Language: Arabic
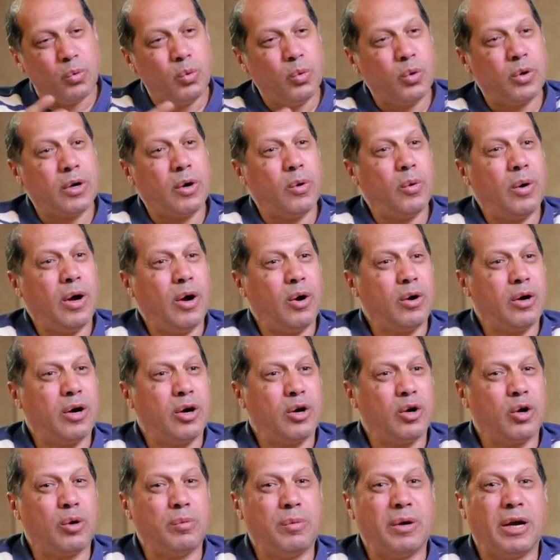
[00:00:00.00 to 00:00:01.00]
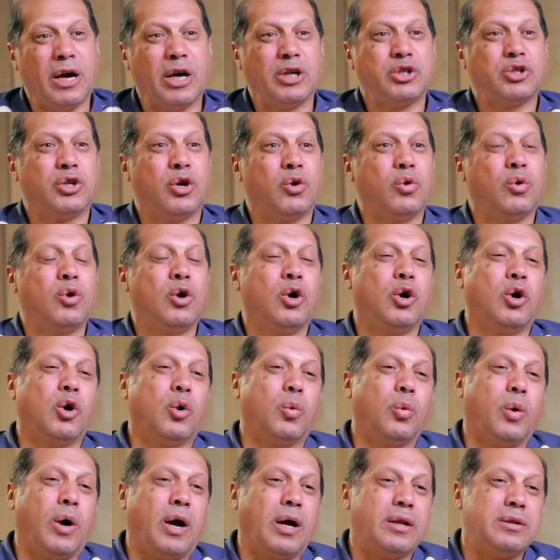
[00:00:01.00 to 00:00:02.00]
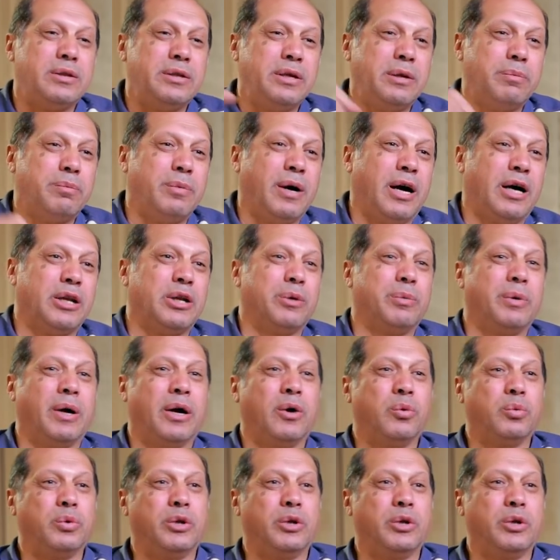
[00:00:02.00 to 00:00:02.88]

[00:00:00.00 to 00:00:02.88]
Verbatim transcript: وروحوا خرجوا من العشاء وحاضنين بعض بقى